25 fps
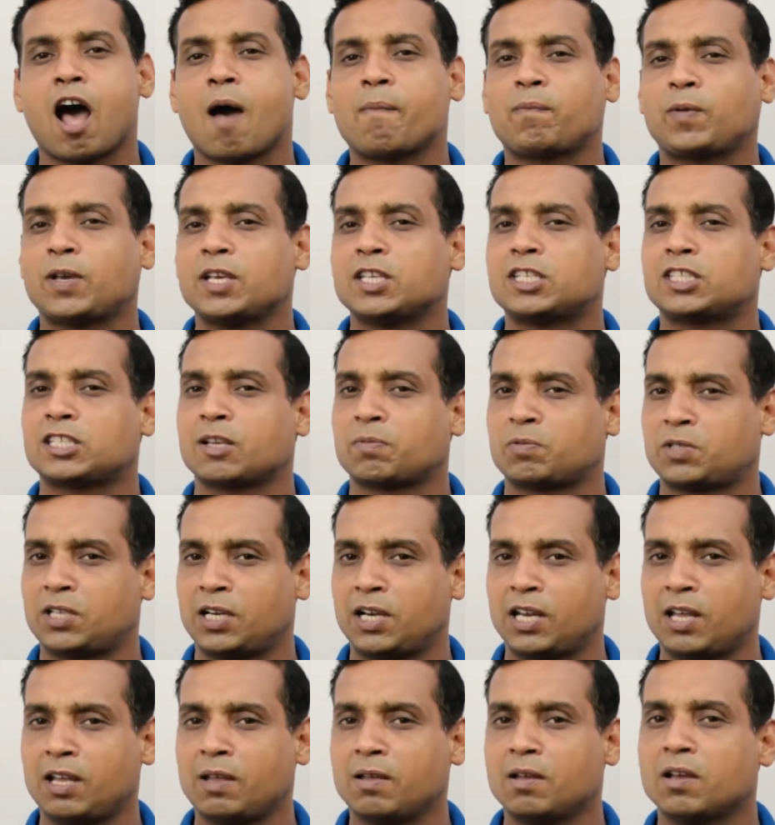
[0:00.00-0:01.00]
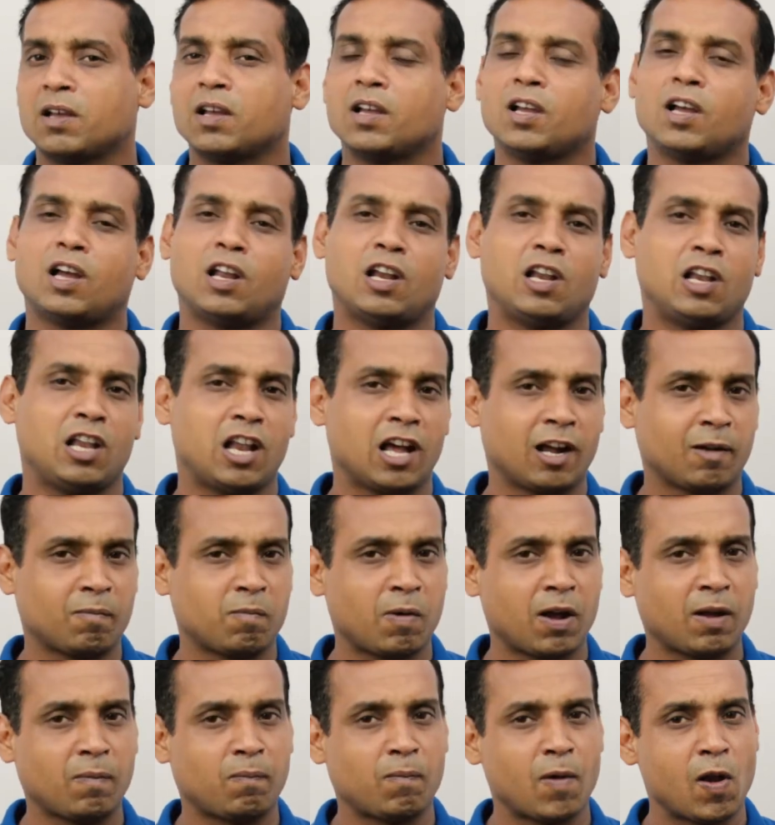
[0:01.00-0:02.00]
आपकी सब्सिडी
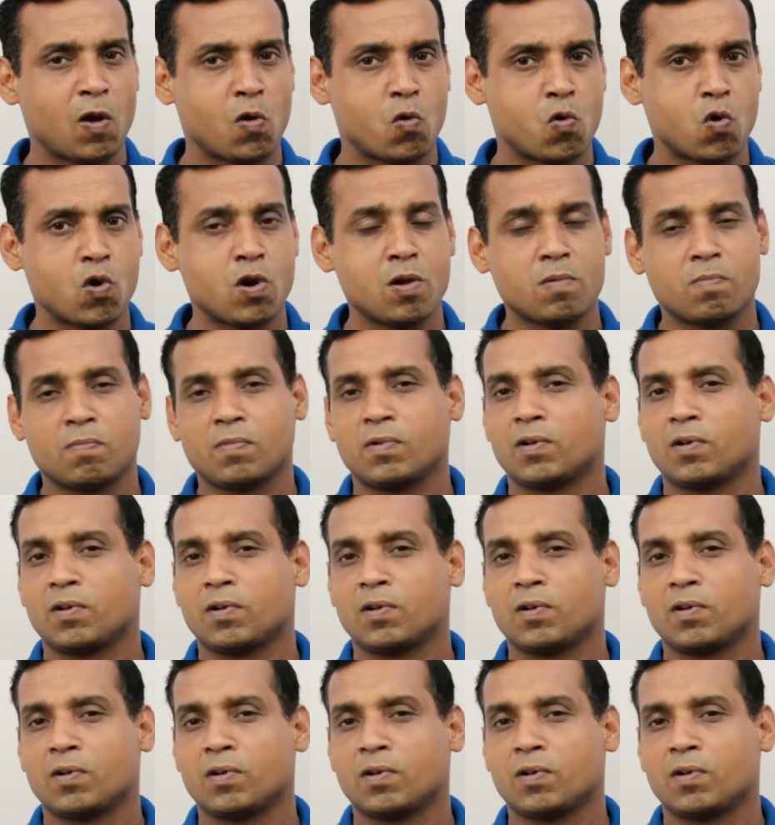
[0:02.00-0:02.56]
लगभग बिल्कुल